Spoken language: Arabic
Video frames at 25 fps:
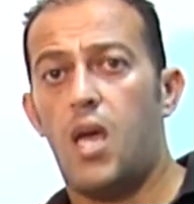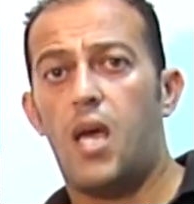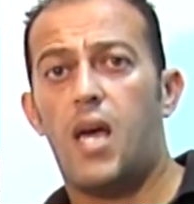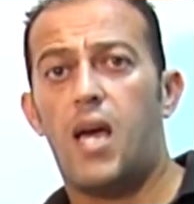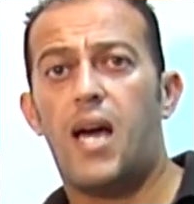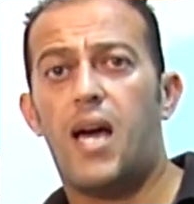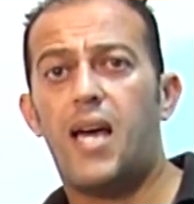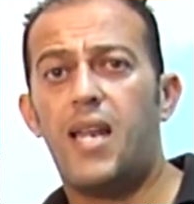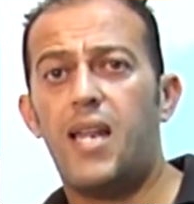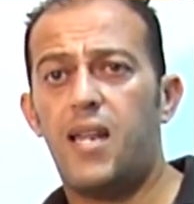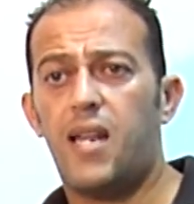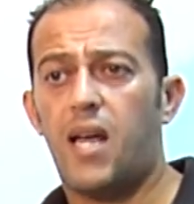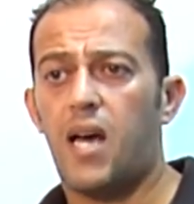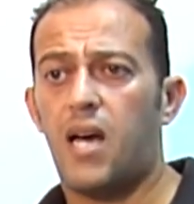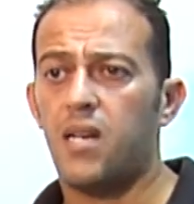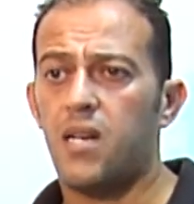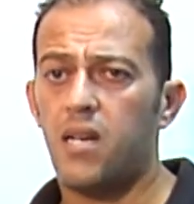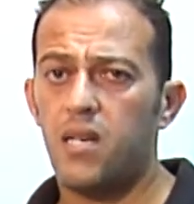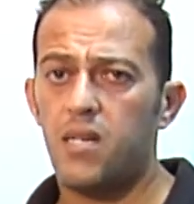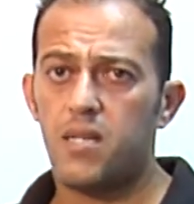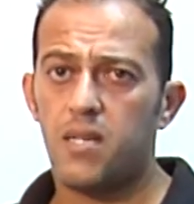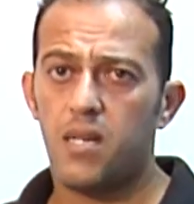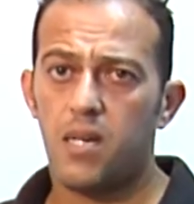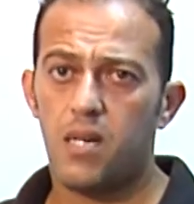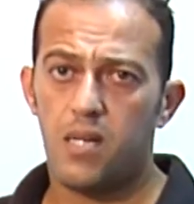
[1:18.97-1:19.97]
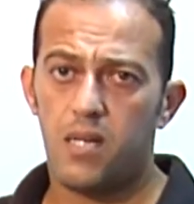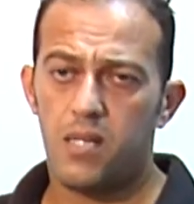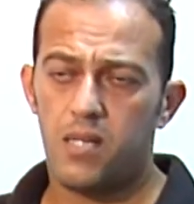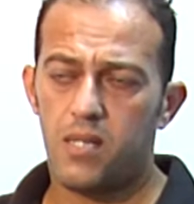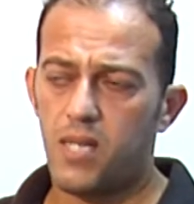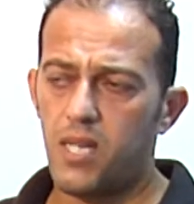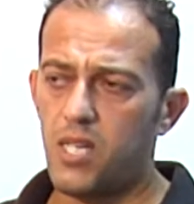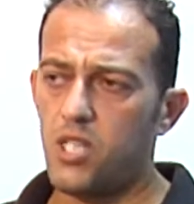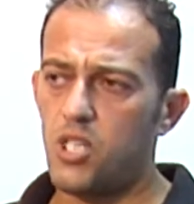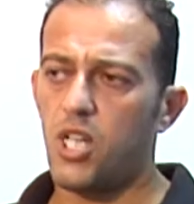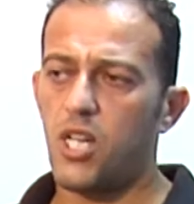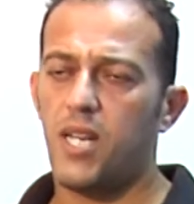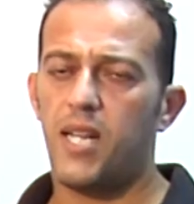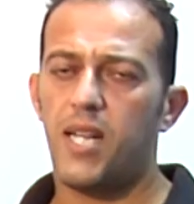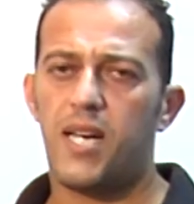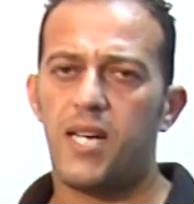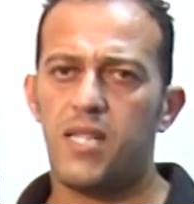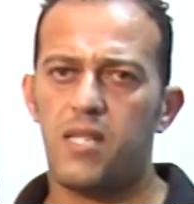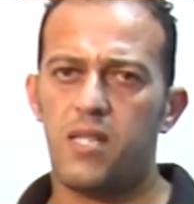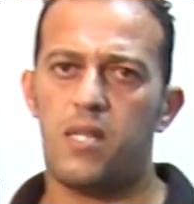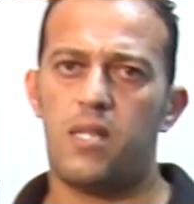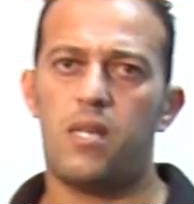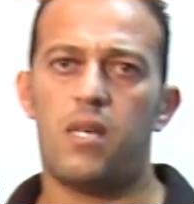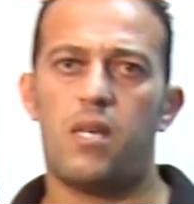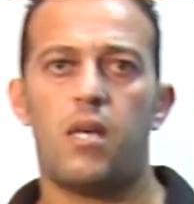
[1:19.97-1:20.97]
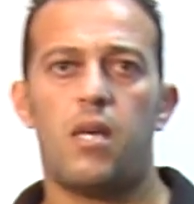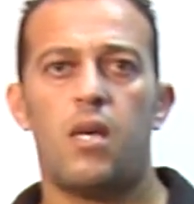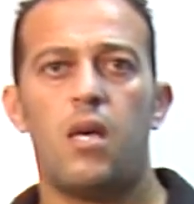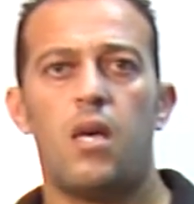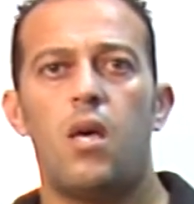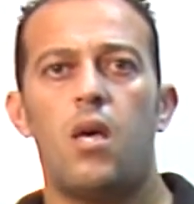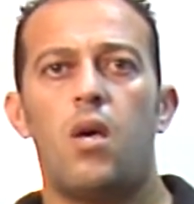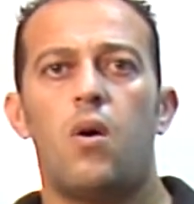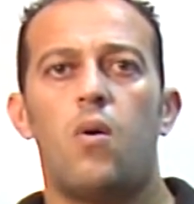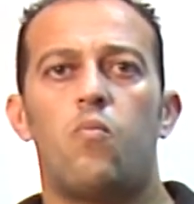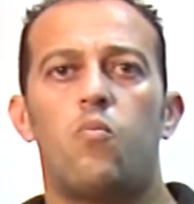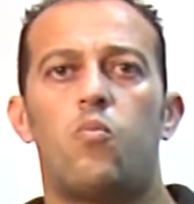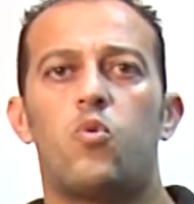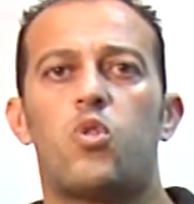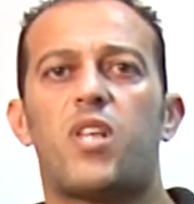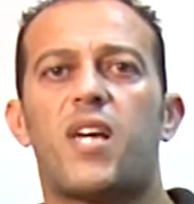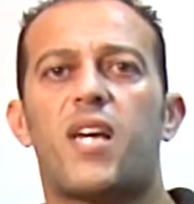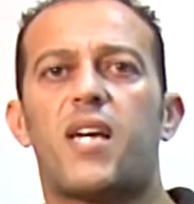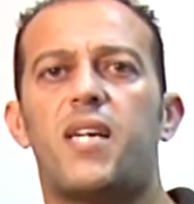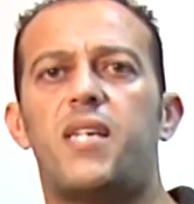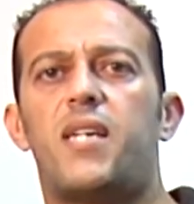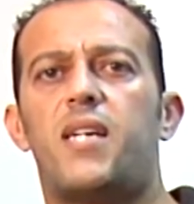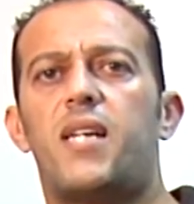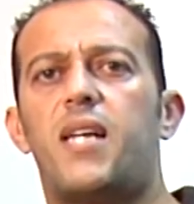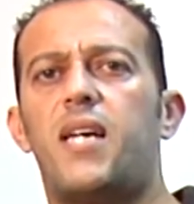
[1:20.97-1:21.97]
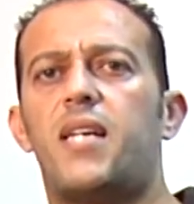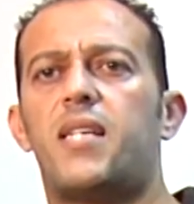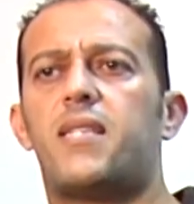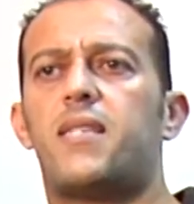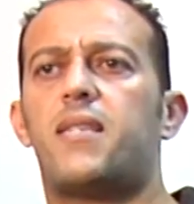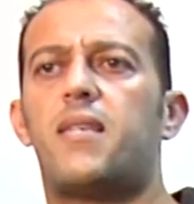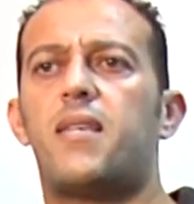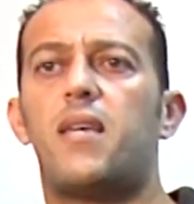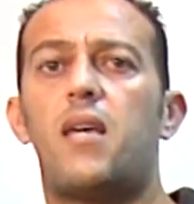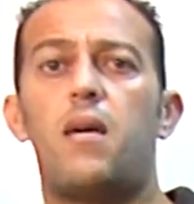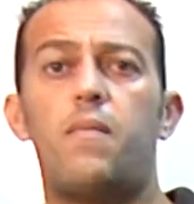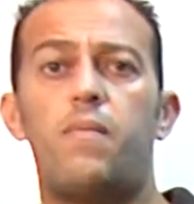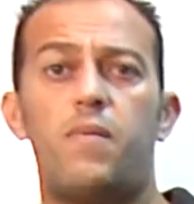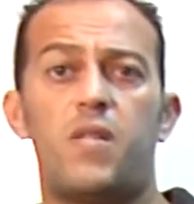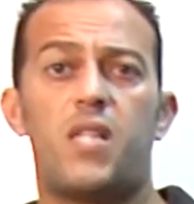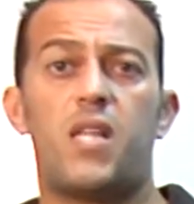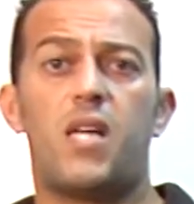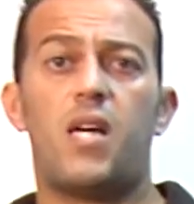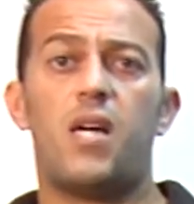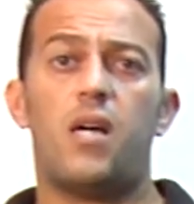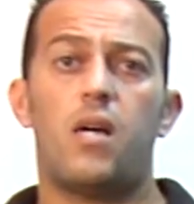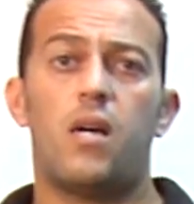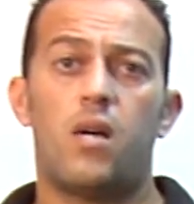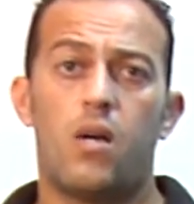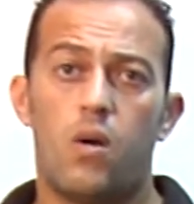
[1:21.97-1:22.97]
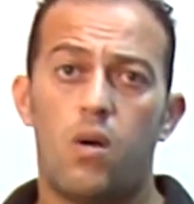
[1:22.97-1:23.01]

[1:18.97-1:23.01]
هل عناصر الانتاج اللي عندي متغيرات ثابته